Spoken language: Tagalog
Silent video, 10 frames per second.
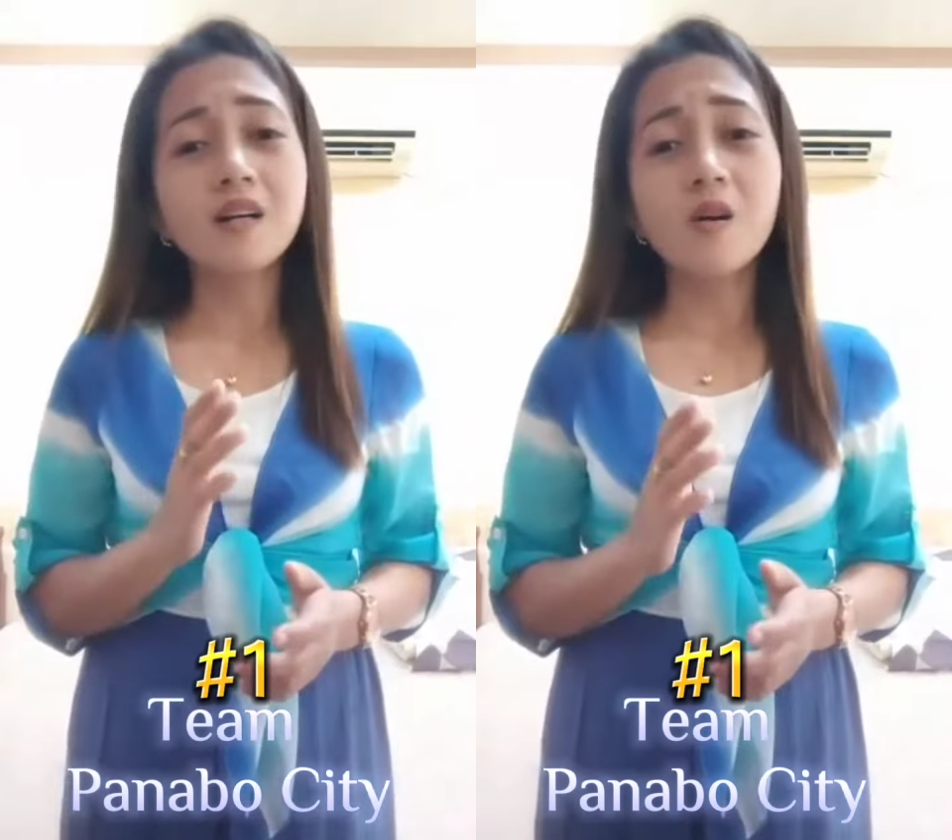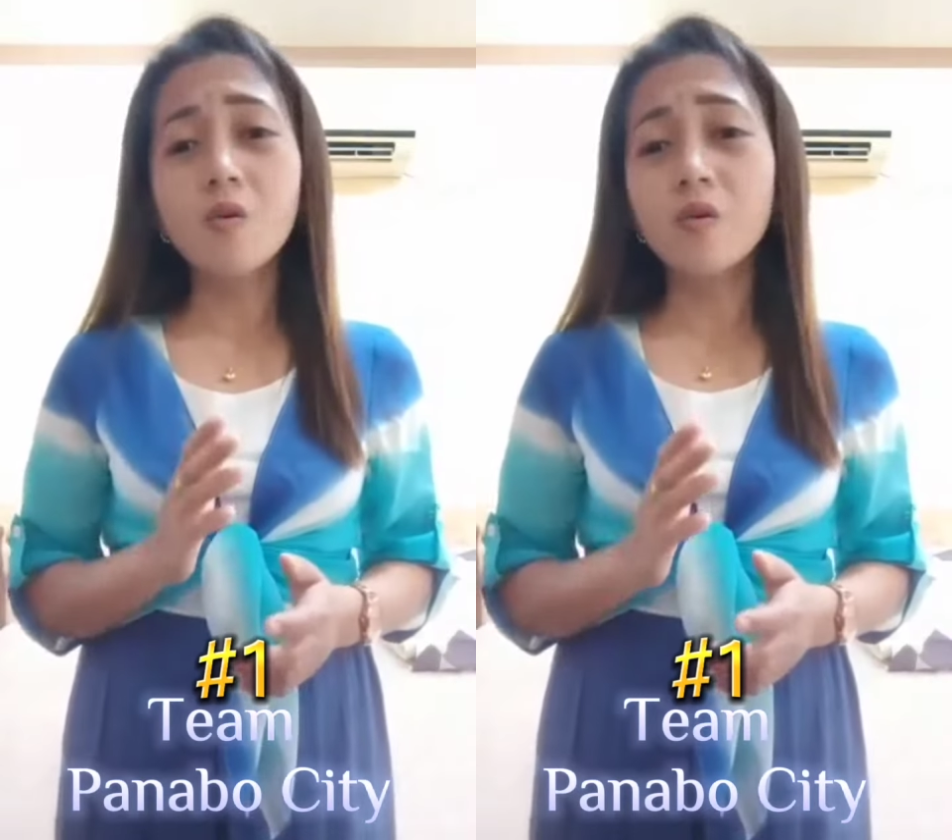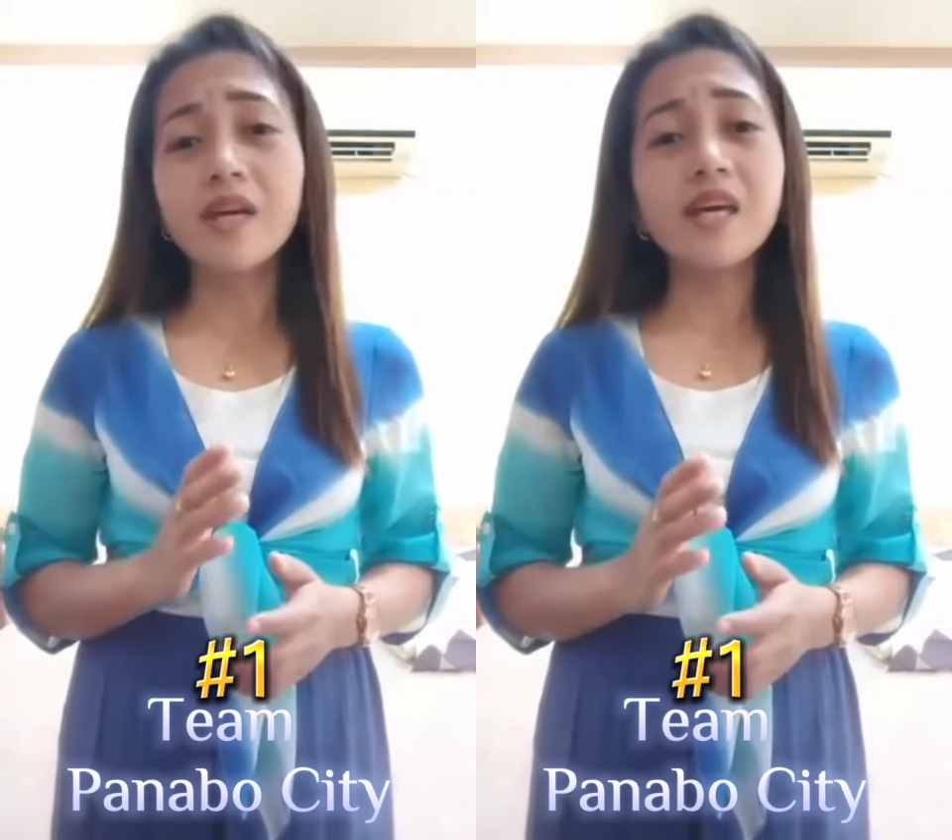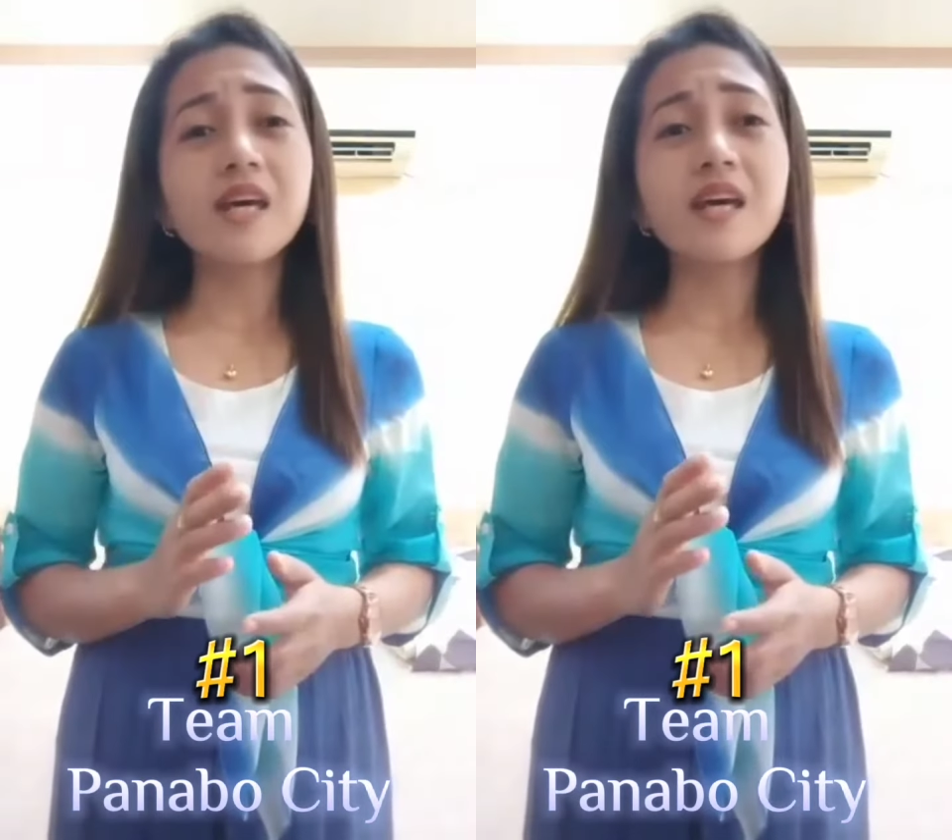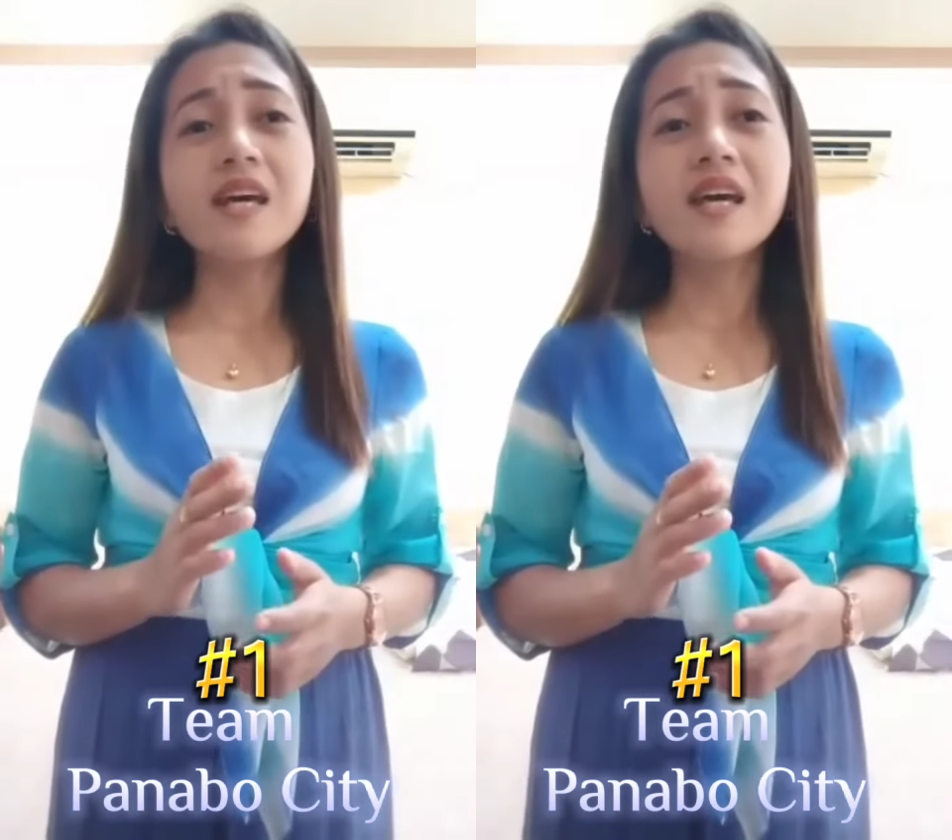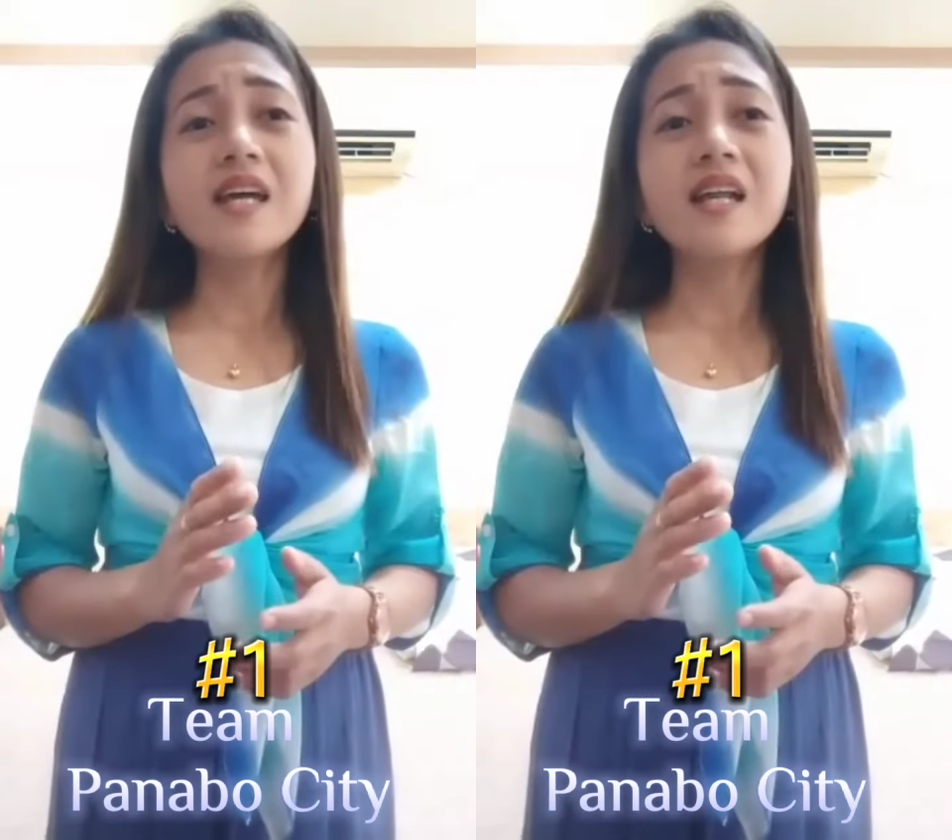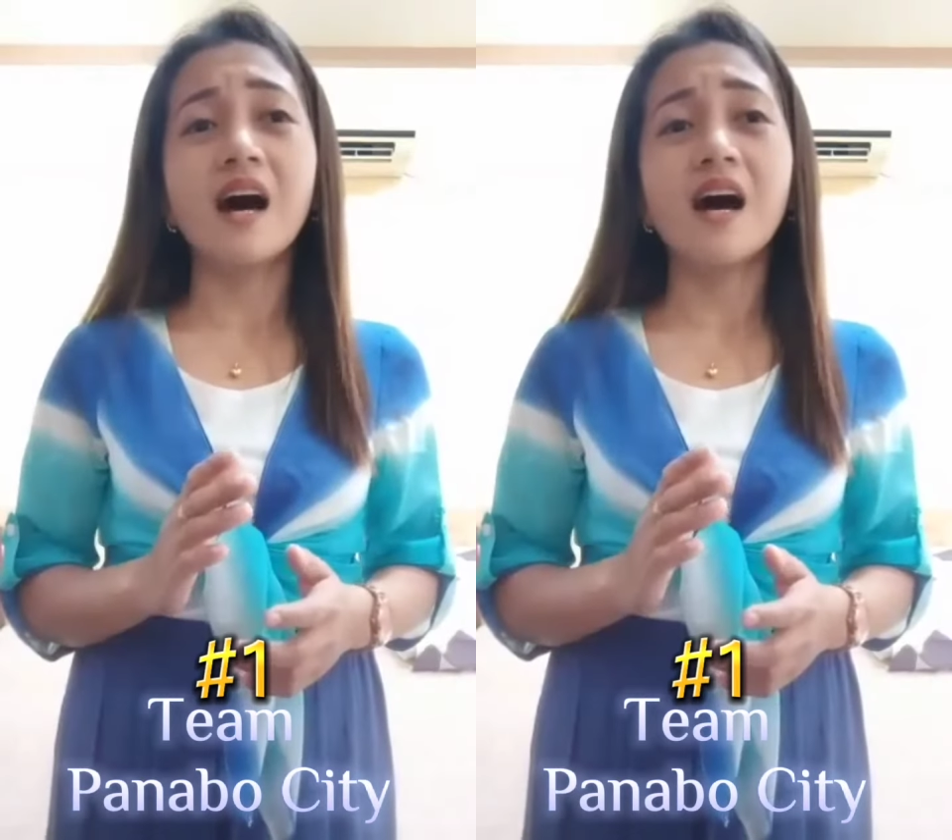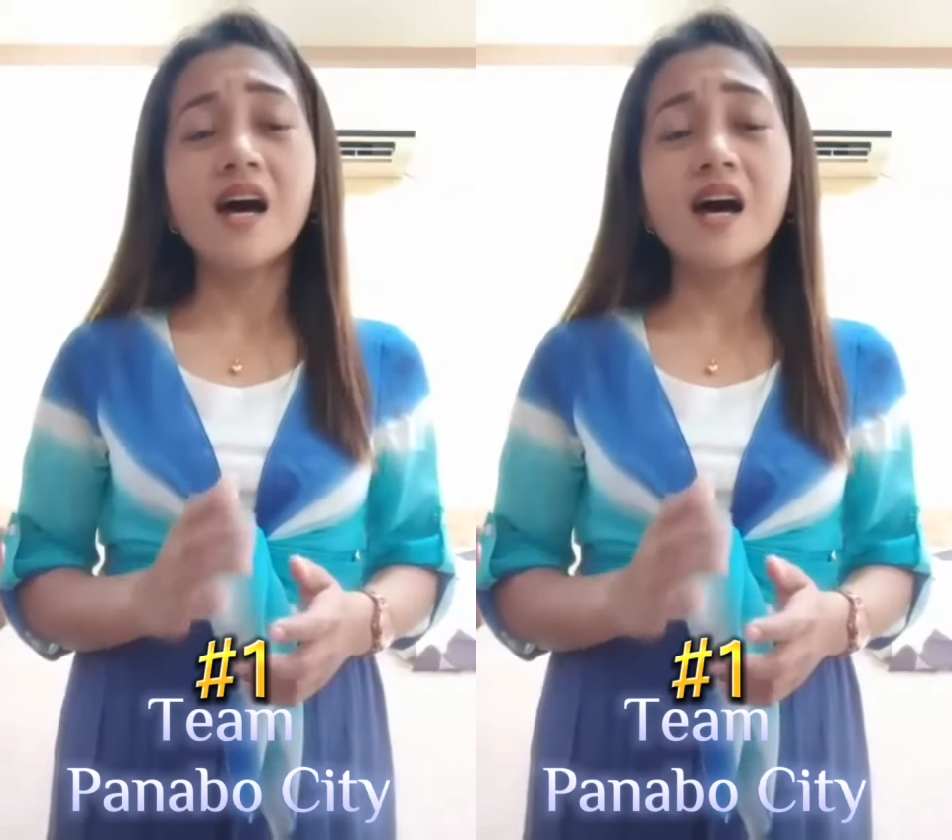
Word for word: gawin.